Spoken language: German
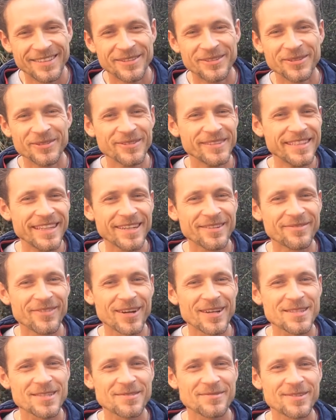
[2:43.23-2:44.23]
die tun
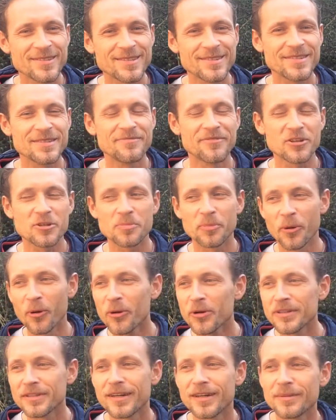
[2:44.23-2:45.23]
irgendwas, was sie
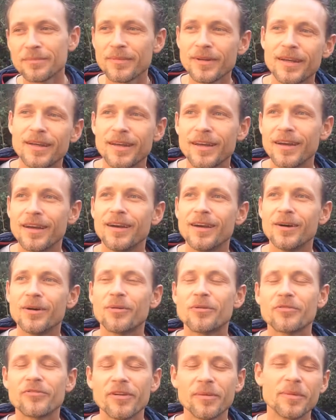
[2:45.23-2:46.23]
versprochen haben.
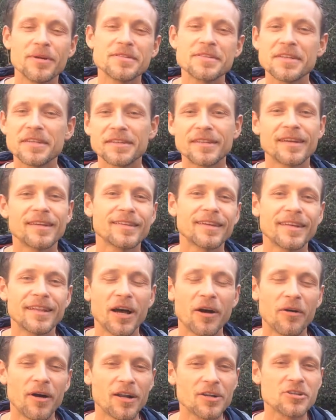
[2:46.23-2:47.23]
Und wenn man sich dann
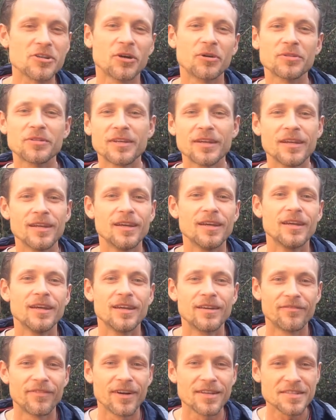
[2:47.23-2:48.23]
genau anschaut,
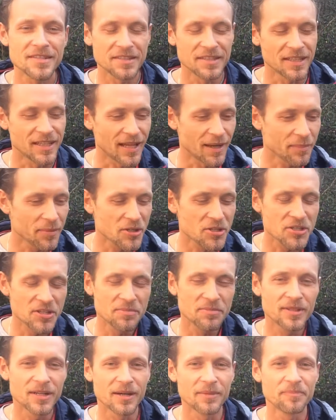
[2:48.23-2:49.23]
was sie dann
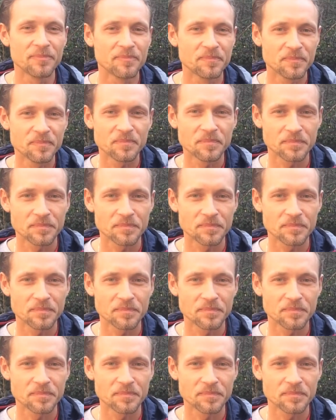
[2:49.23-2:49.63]
abgestimmt haben,